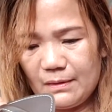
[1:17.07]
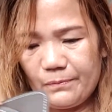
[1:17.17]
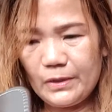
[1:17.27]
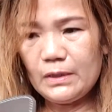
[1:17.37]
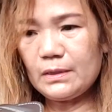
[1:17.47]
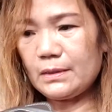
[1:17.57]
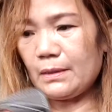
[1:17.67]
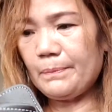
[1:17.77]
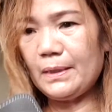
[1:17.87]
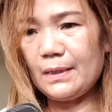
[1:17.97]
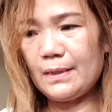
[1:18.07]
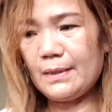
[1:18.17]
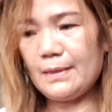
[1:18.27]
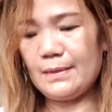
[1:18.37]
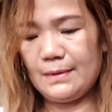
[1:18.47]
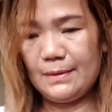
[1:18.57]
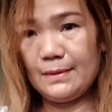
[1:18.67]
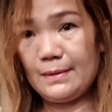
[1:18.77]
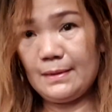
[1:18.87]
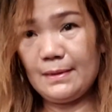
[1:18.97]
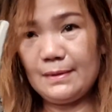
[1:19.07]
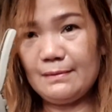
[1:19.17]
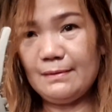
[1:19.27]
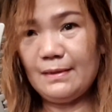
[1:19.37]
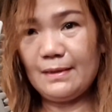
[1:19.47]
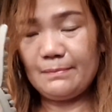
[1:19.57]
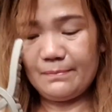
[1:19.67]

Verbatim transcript: Pwede siya sa mga ganito lang.